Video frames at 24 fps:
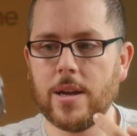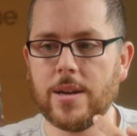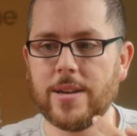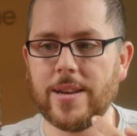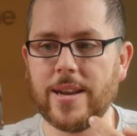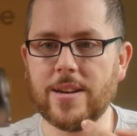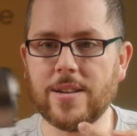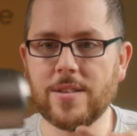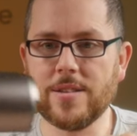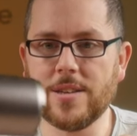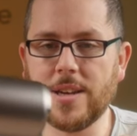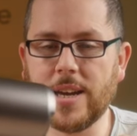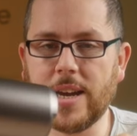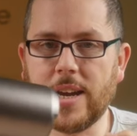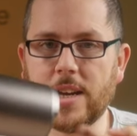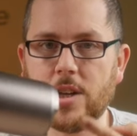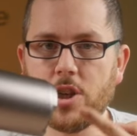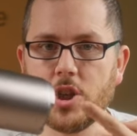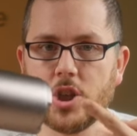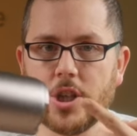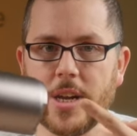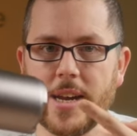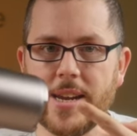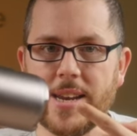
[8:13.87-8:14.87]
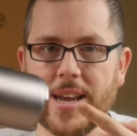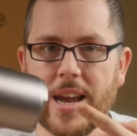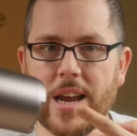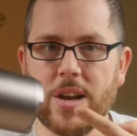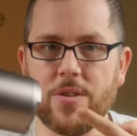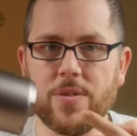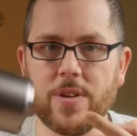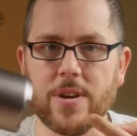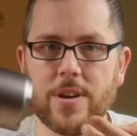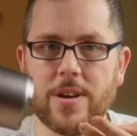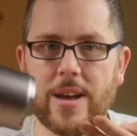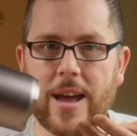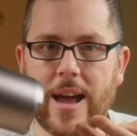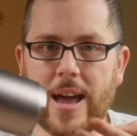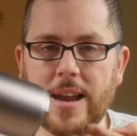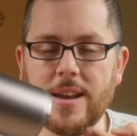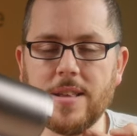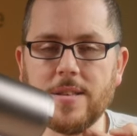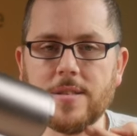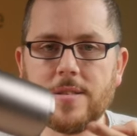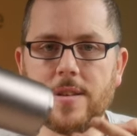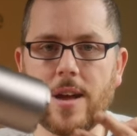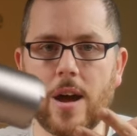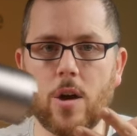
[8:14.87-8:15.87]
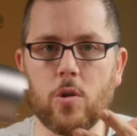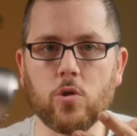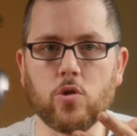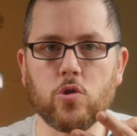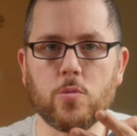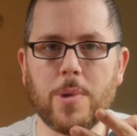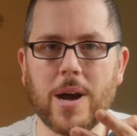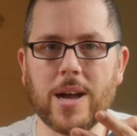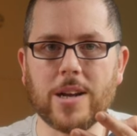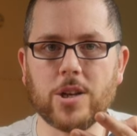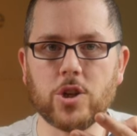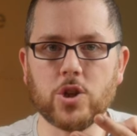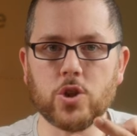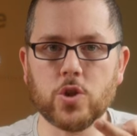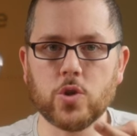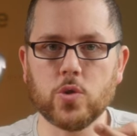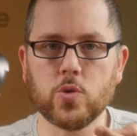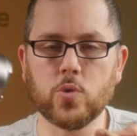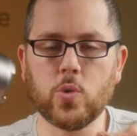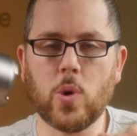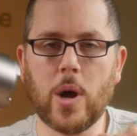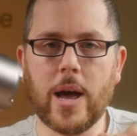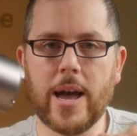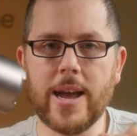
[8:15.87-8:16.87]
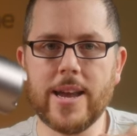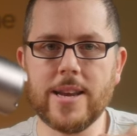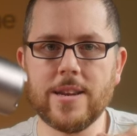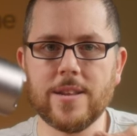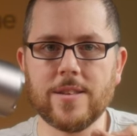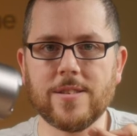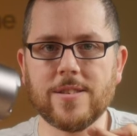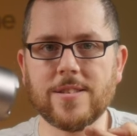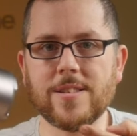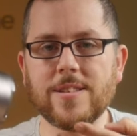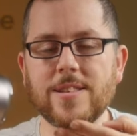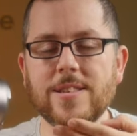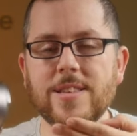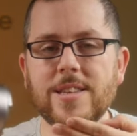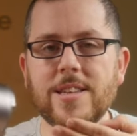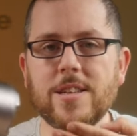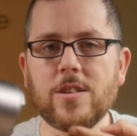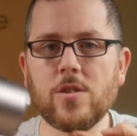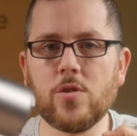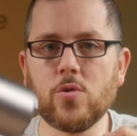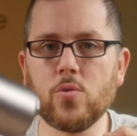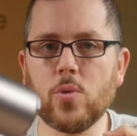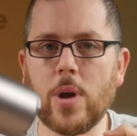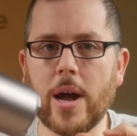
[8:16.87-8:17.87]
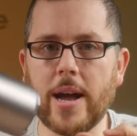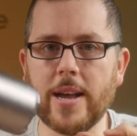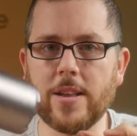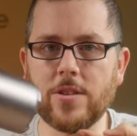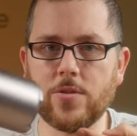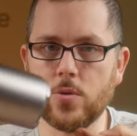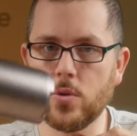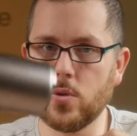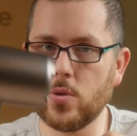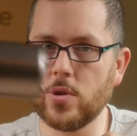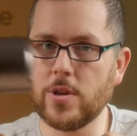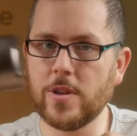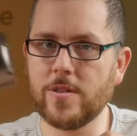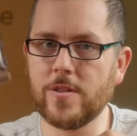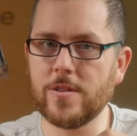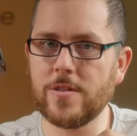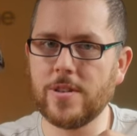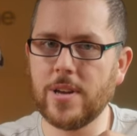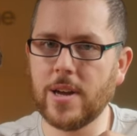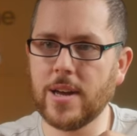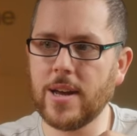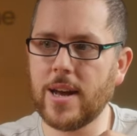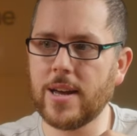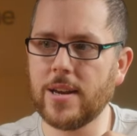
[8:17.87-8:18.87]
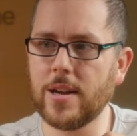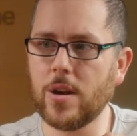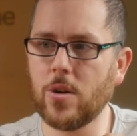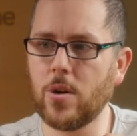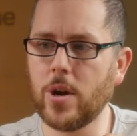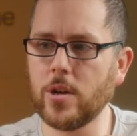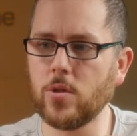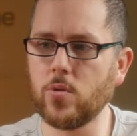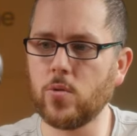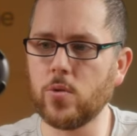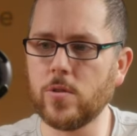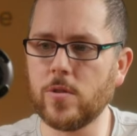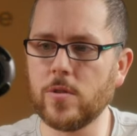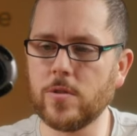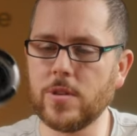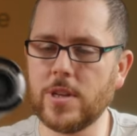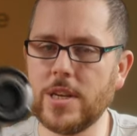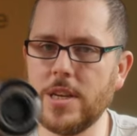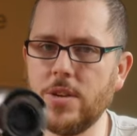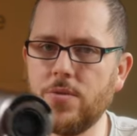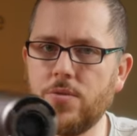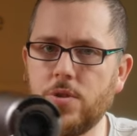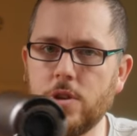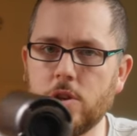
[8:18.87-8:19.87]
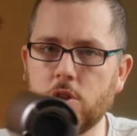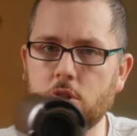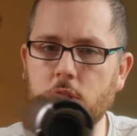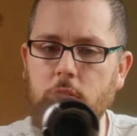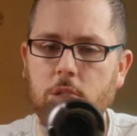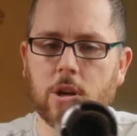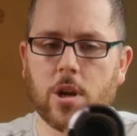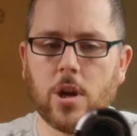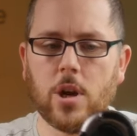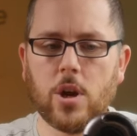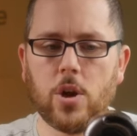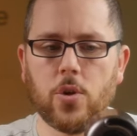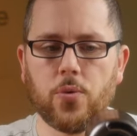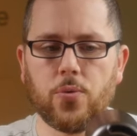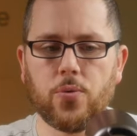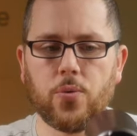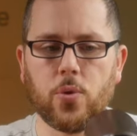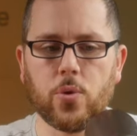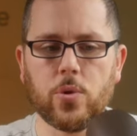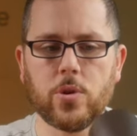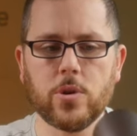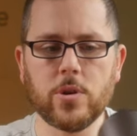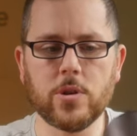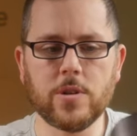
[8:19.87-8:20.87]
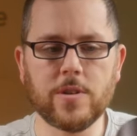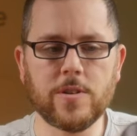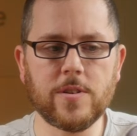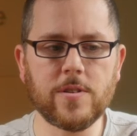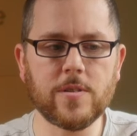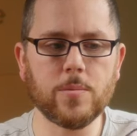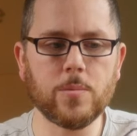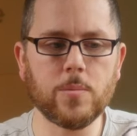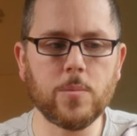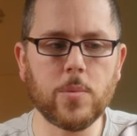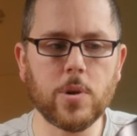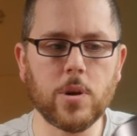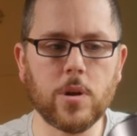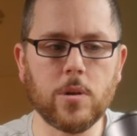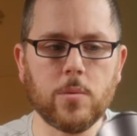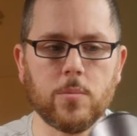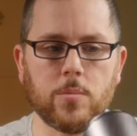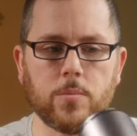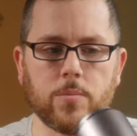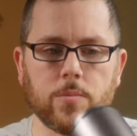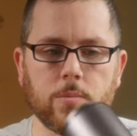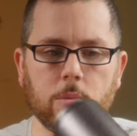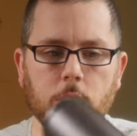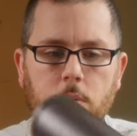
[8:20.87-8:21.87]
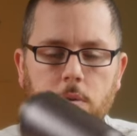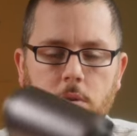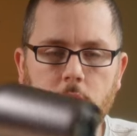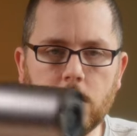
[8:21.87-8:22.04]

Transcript: denn das Gerät stellt einfach alles automatisch so ein, dass es nie zu heiß wird und das ist ja gerade auch ein großes Key-Feature von diesem ähm,